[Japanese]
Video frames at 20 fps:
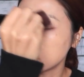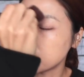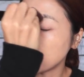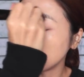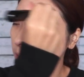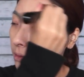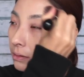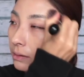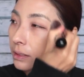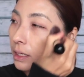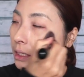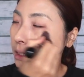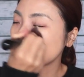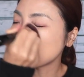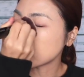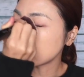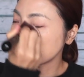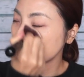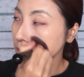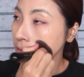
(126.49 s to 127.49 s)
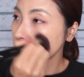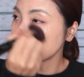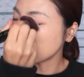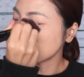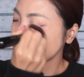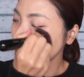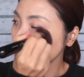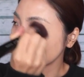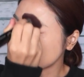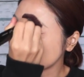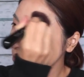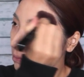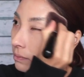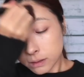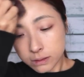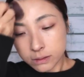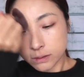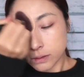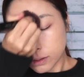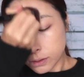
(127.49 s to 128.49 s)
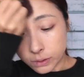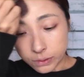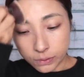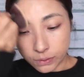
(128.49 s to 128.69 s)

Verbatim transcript: なくなるんだけど、なんか